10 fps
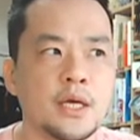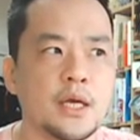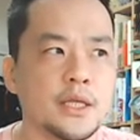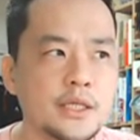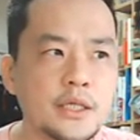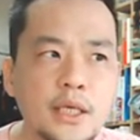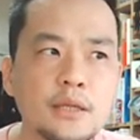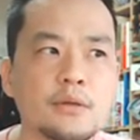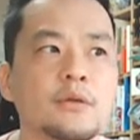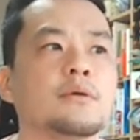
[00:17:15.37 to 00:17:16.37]
人
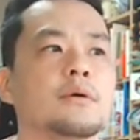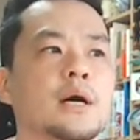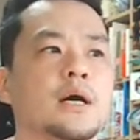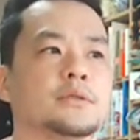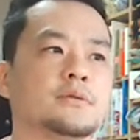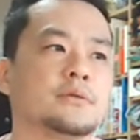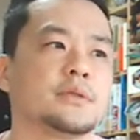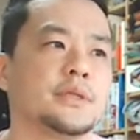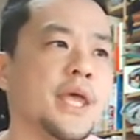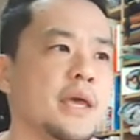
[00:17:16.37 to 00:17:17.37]
間というのは、その
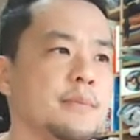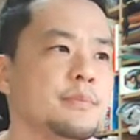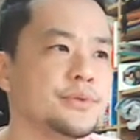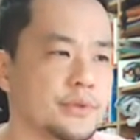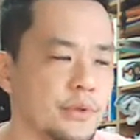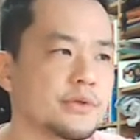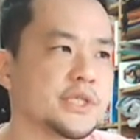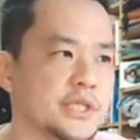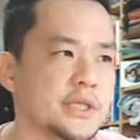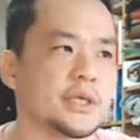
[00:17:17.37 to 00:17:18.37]
天部の
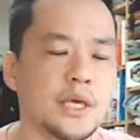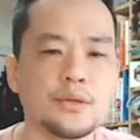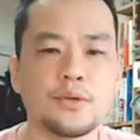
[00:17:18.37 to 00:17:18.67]
人権